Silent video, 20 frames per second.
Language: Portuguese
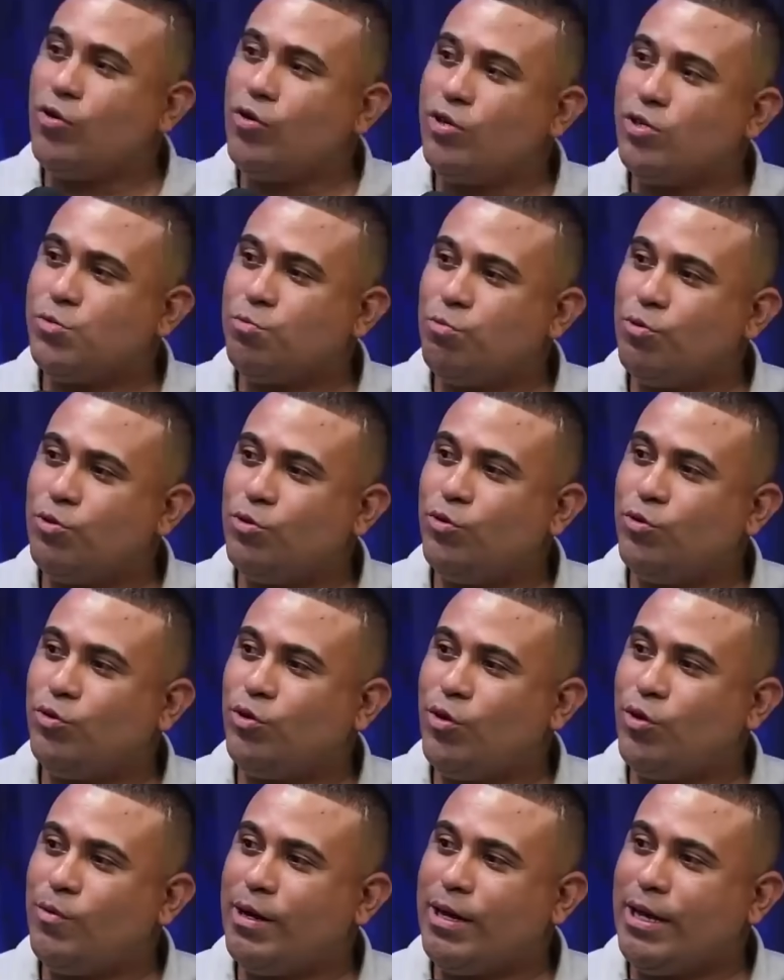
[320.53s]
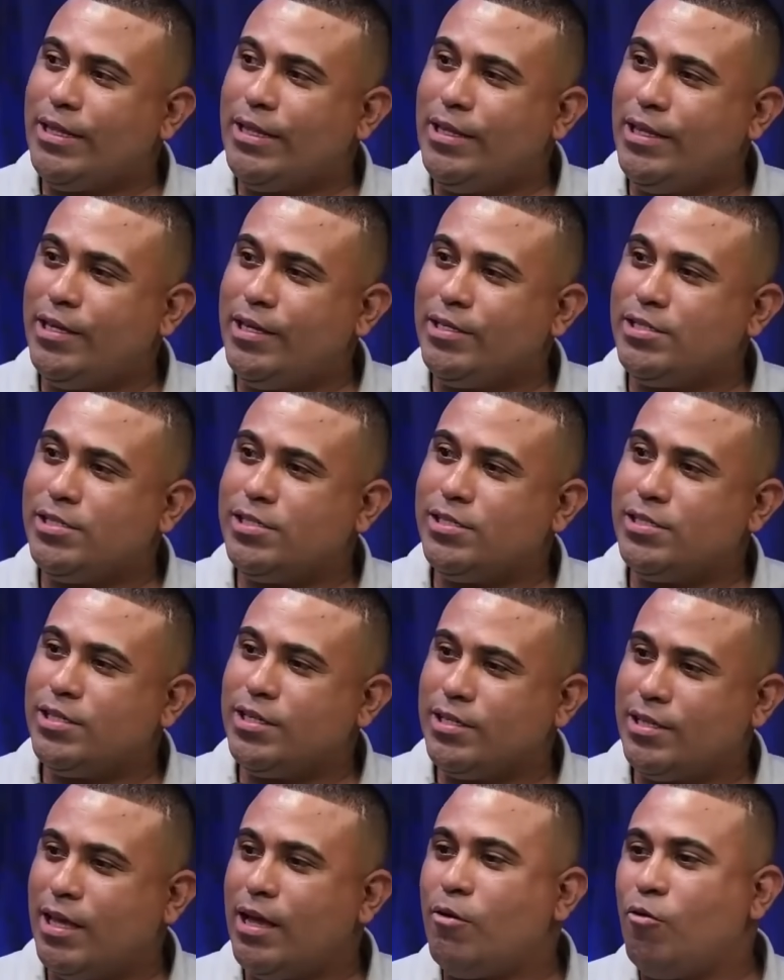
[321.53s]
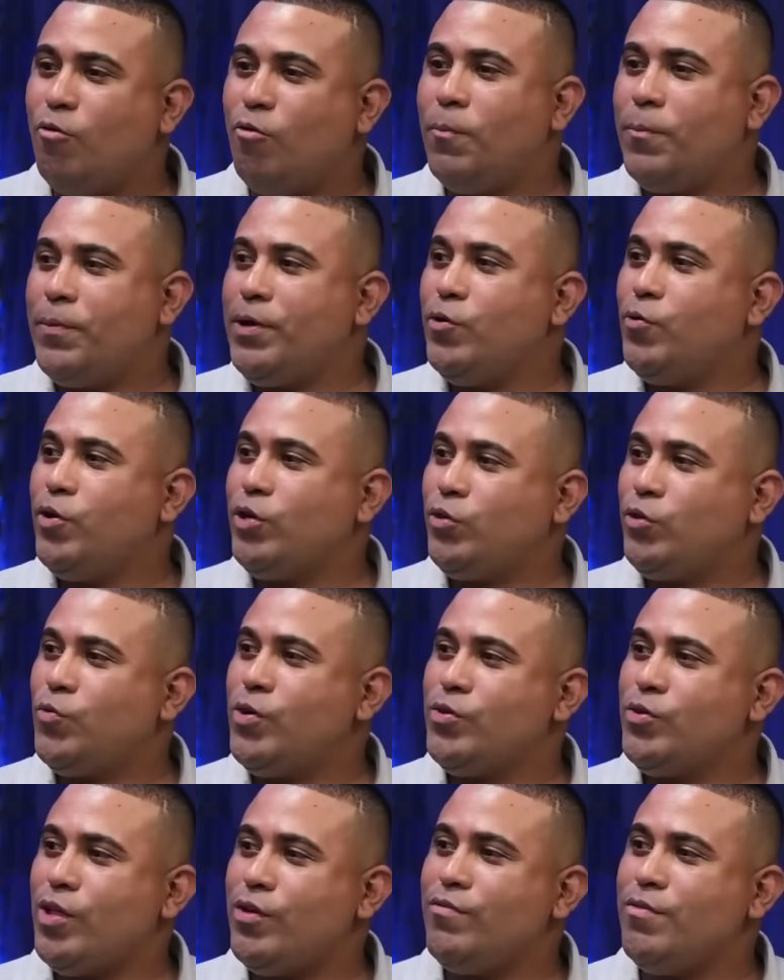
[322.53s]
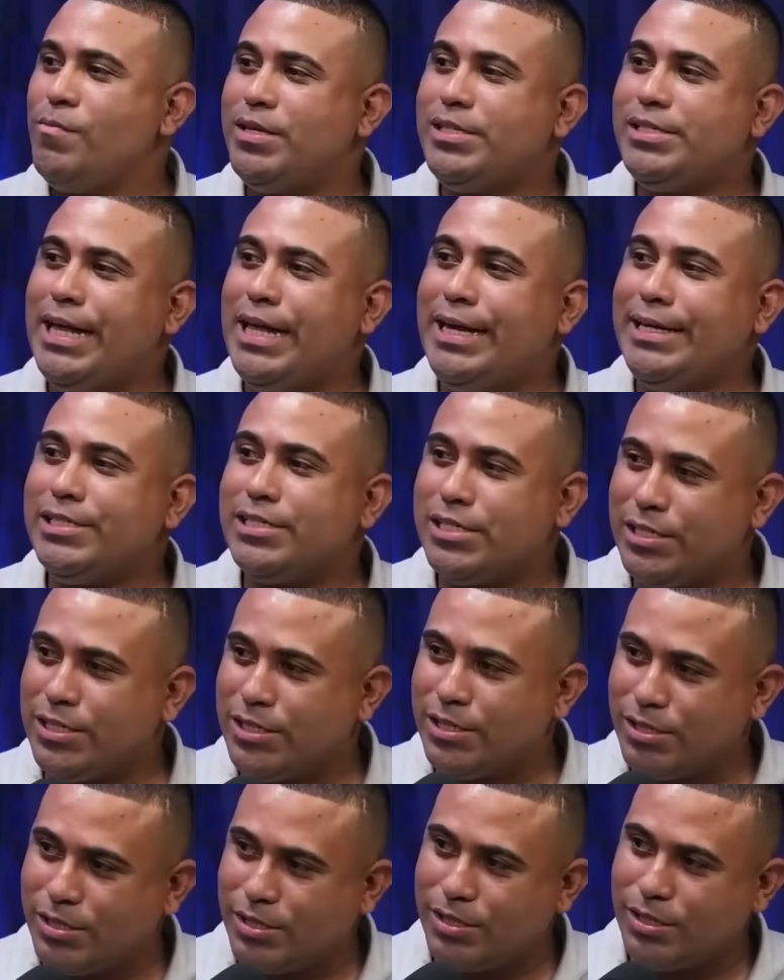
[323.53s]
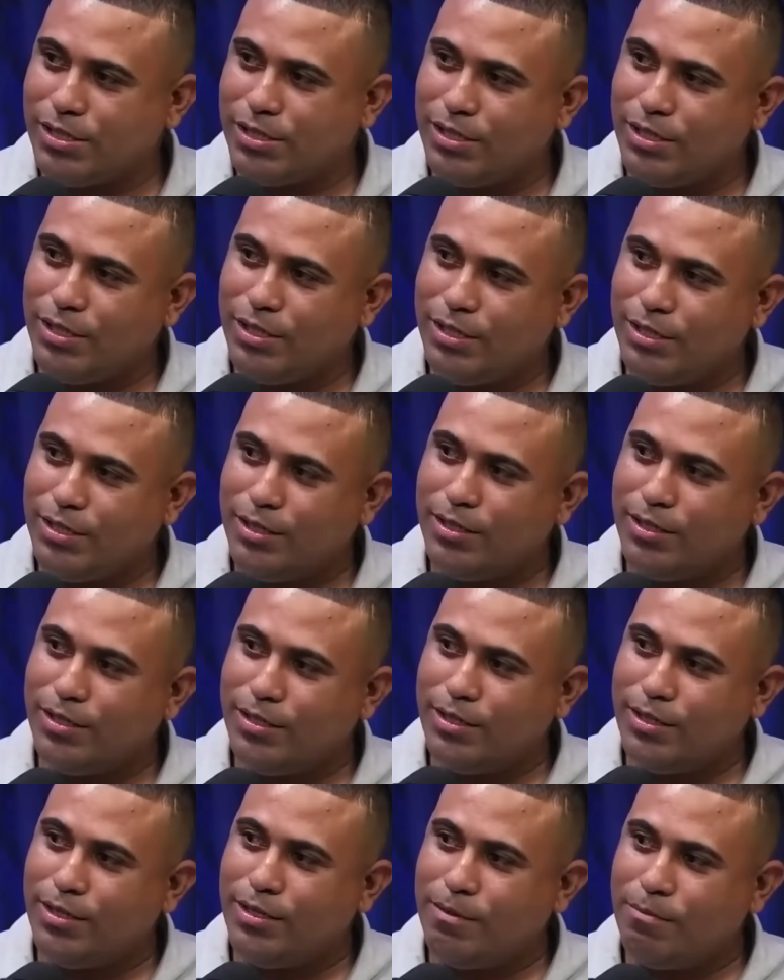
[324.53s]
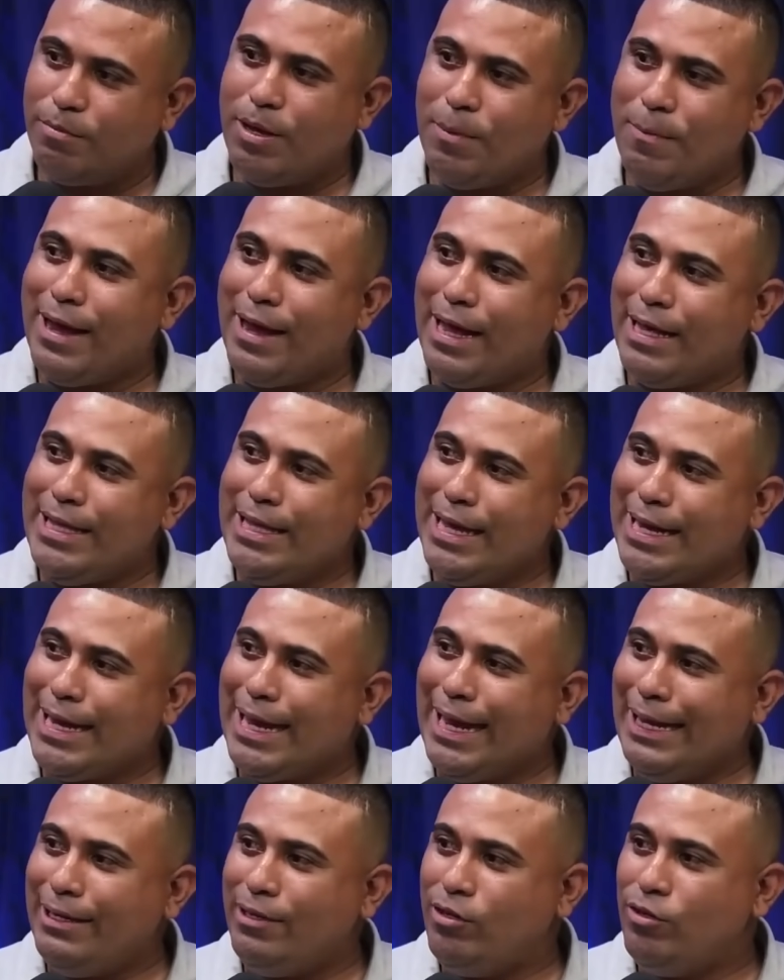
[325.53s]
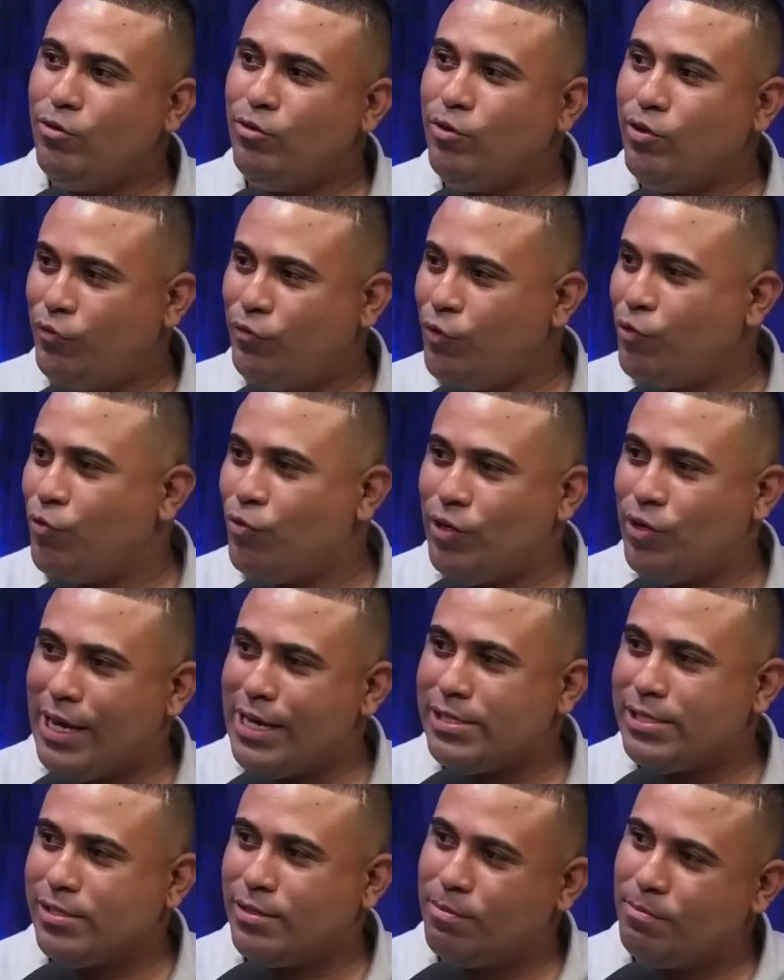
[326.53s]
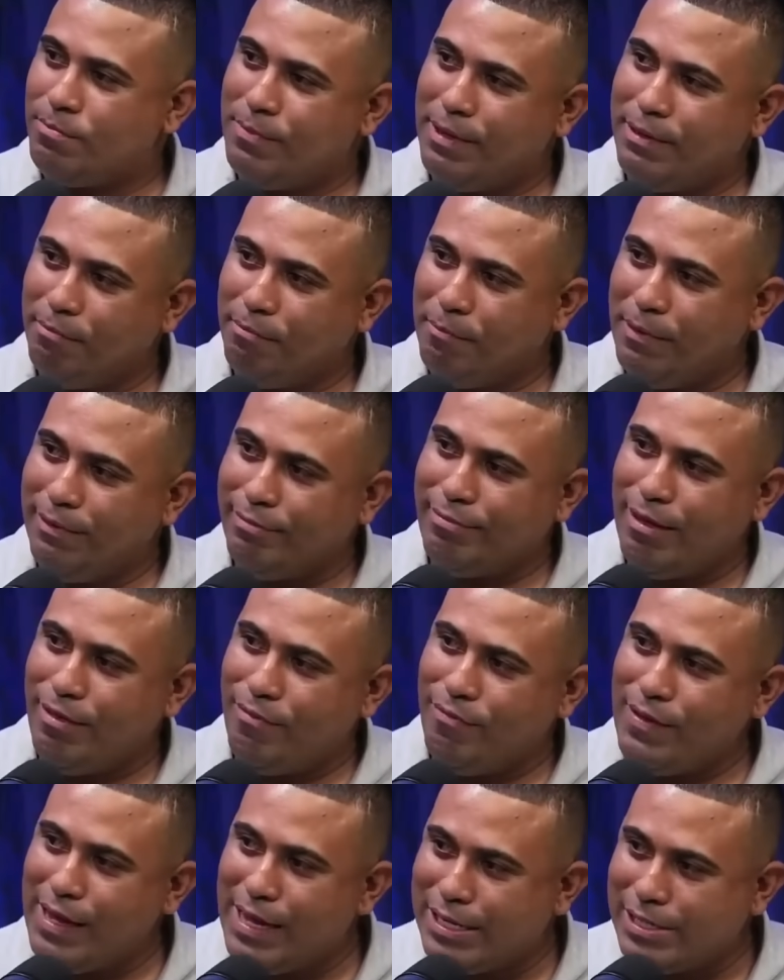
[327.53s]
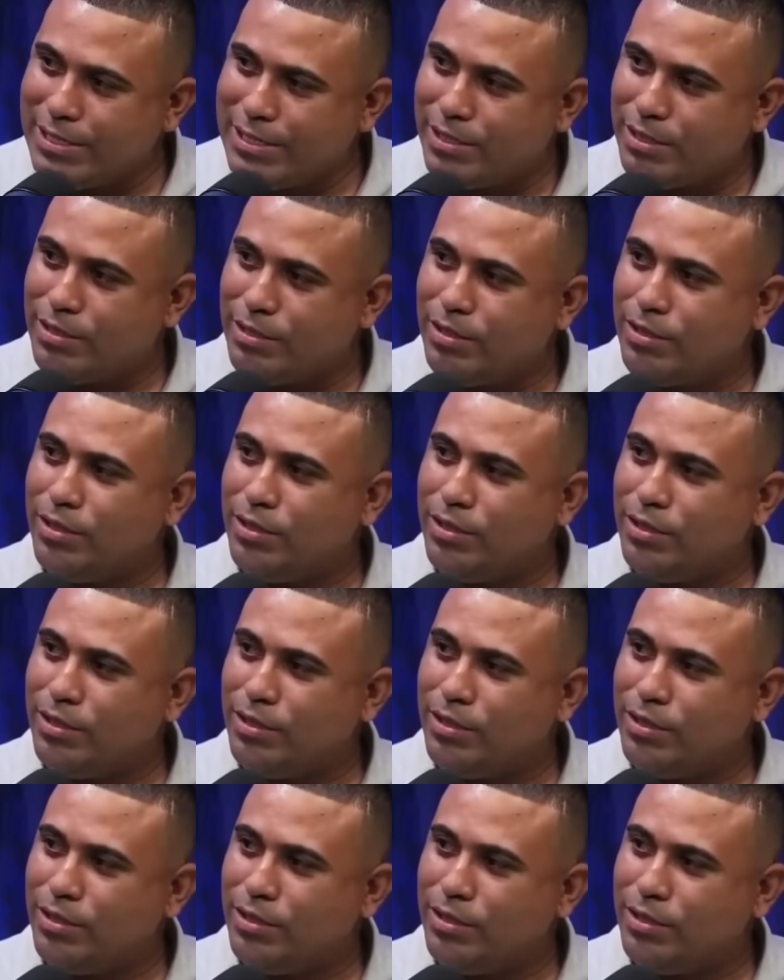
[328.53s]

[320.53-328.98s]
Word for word: eu respondo, eu tenho uma cadeia de até cumprir oito anos, nove meses e dez dias. Porque minha cadeia caiu e ficou essa, manteve essa.